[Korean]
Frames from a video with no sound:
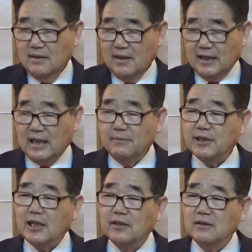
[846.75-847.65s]
하나님의
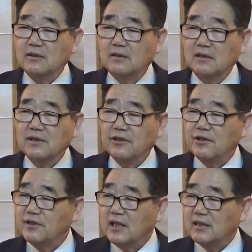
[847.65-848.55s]
자녀들은 능력이
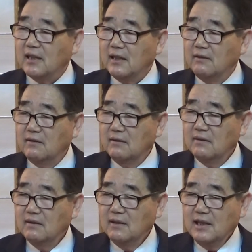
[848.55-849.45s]
어디 나타나요?
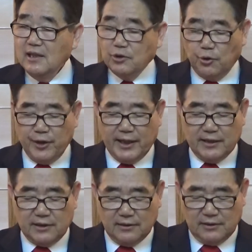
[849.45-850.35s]
교회
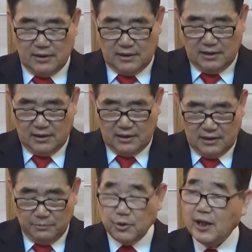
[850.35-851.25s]
안에서는
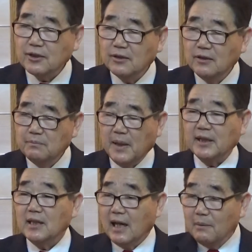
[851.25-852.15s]
겸손하죠.
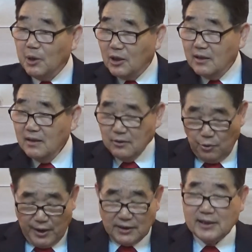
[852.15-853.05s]
밖에 나가면
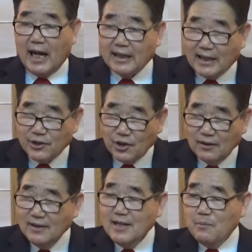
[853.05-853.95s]
교회 안에서
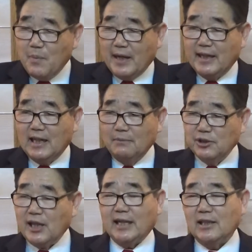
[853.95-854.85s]
양같죠. 밖에 나가면
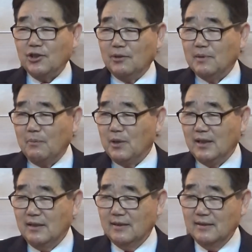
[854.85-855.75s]
사자처럼 담겨야
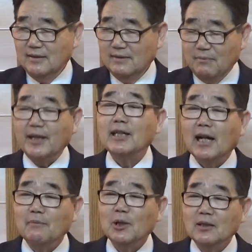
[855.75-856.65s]
돼요. 밖에
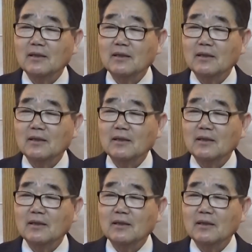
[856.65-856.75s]
나가면.